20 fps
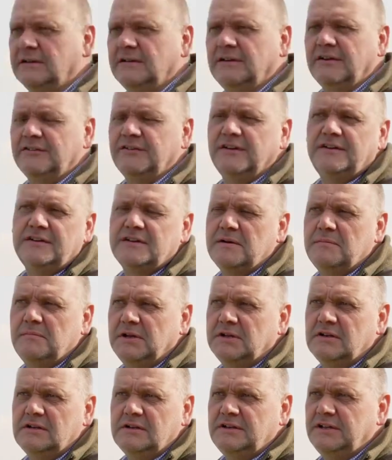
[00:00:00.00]
Das sind
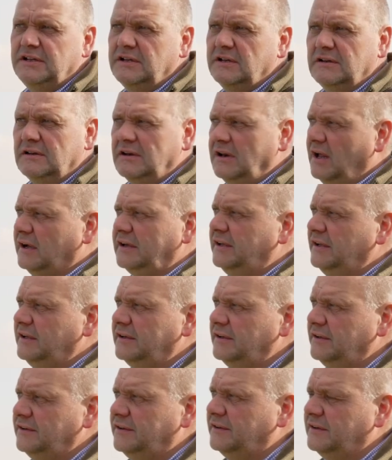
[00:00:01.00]
Mittel, die
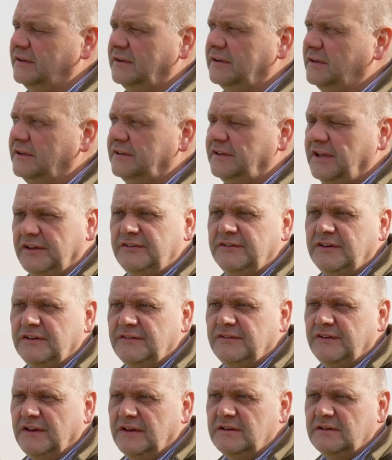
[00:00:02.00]
langjährig
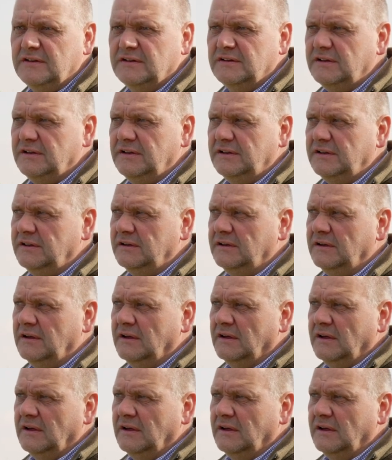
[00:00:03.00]
getestet sind, die,